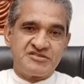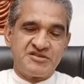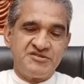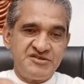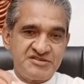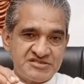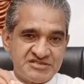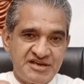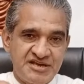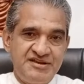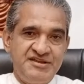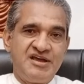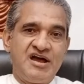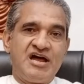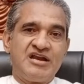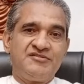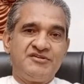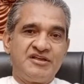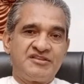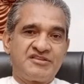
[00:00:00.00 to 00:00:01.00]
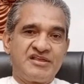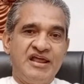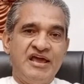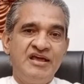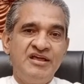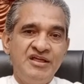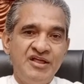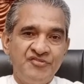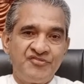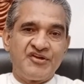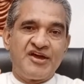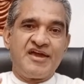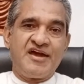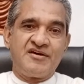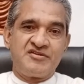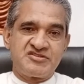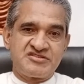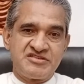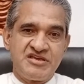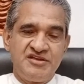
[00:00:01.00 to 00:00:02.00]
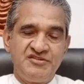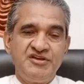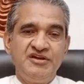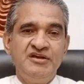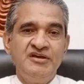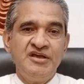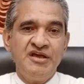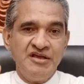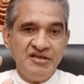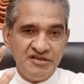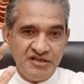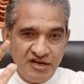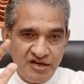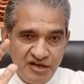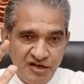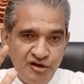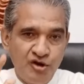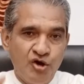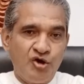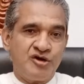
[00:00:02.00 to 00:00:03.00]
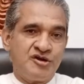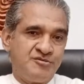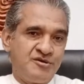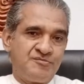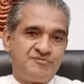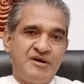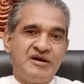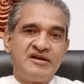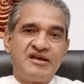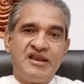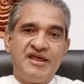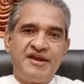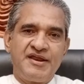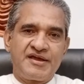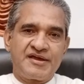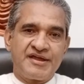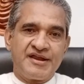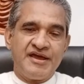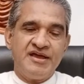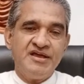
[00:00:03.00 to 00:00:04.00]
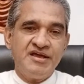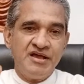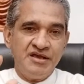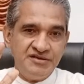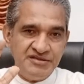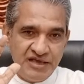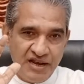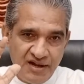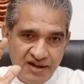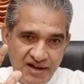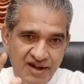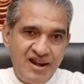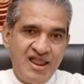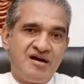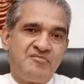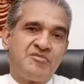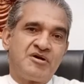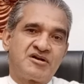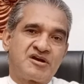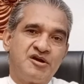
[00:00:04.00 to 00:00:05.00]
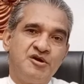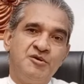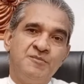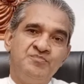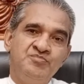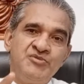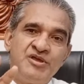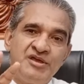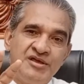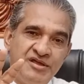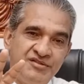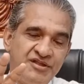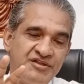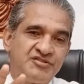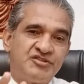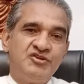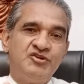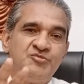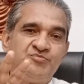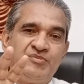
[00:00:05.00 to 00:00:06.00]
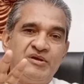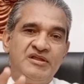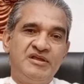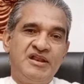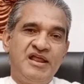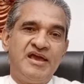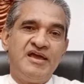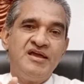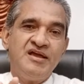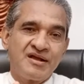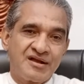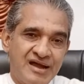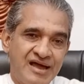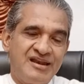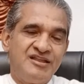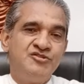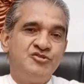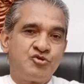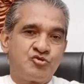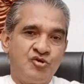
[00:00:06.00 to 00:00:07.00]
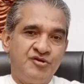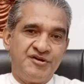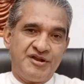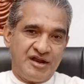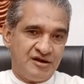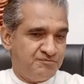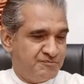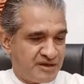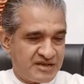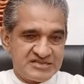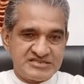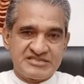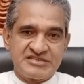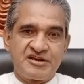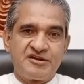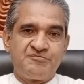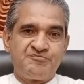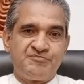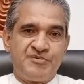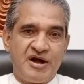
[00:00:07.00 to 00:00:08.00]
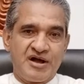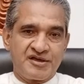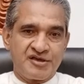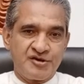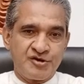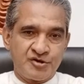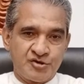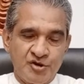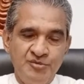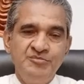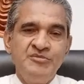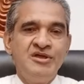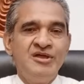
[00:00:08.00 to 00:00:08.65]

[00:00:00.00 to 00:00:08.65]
செய்து சரியான விதத்தில் தயார் செய்து எல்லோரும் பங்கில் இருக்கிற எல்லா மக்களும் இந்த திருப்பலியிலே கலந்து கொண்டால் மிக சிறப்பாக இருக்கும்